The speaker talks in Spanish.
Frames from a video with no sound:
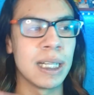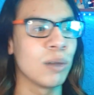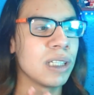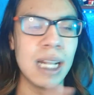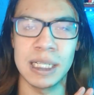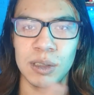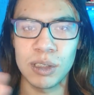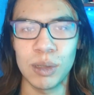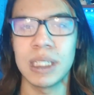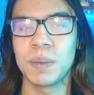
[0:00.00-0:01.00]
Si te gustan las
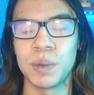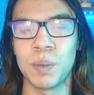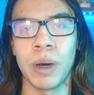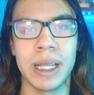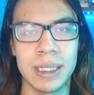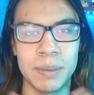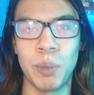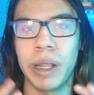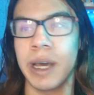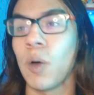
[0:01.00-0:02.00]
dos cosas,
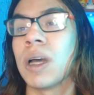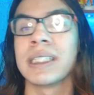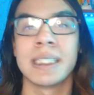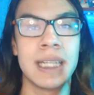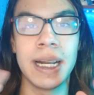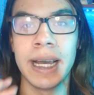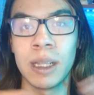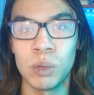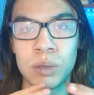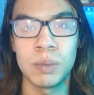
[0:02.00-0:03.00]
pueden coexistir
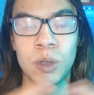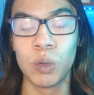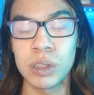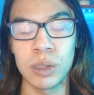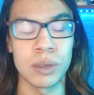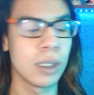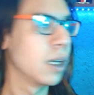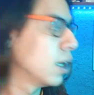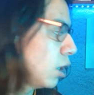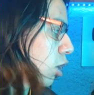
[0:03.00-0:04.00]
en tus gustos.
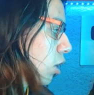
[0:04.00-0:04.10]
No